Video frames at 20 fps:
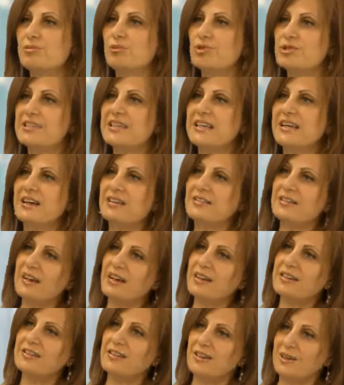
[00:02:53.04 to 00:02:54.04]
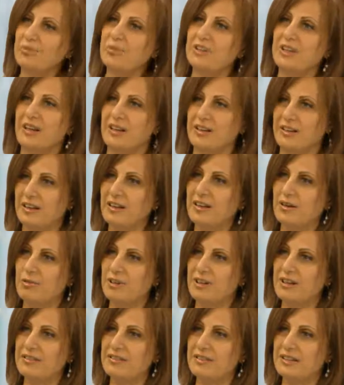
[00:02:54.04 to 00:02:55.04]
مساعده اكثر من الله
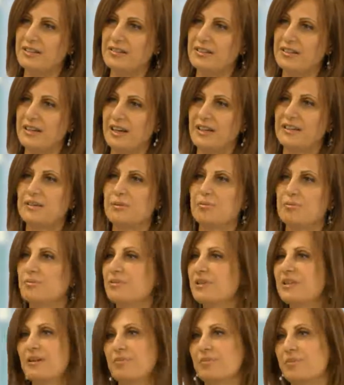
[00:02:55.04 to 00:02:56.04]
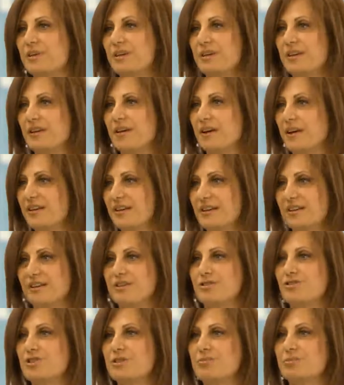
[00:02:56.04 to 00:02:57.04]
ولد ثاني يعني مثل
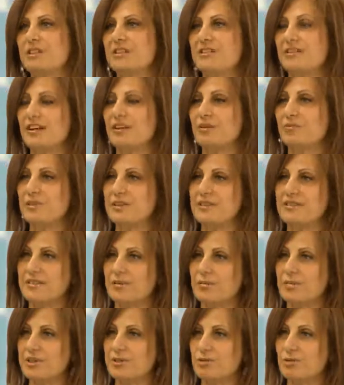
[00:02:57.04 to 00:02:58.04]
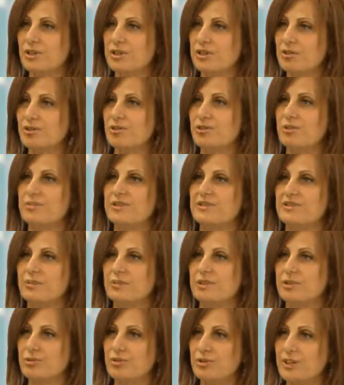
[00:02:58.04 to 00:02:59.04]
الله شيء بدك تعلمي اذا بده يكتب اذا
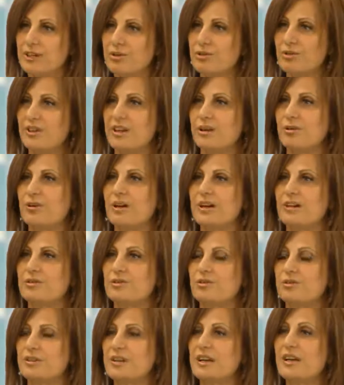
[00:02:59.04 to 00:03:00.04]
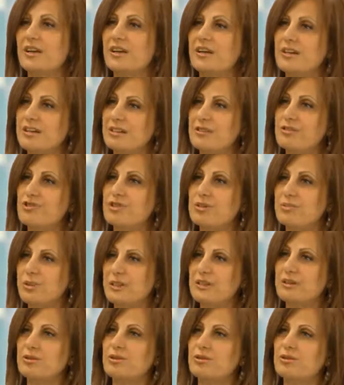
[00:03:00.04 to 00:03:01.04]
بده ياكل لوحده كل شيء
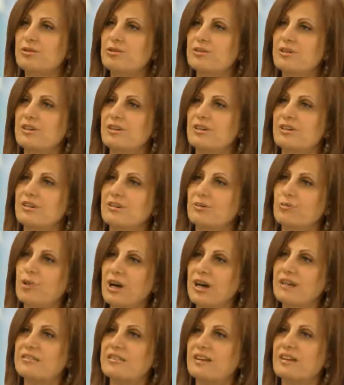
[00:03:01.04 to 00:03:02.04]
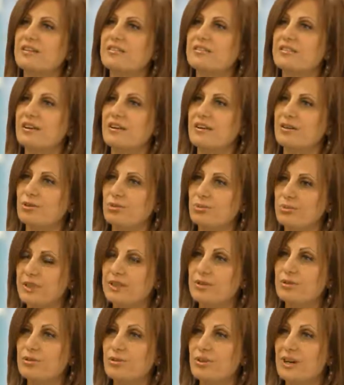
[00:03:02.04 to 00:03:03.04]
بده آه، وقت اكثر
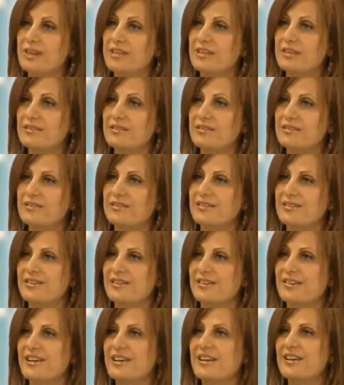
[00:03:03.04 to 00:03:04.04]
وبده اكيد آه،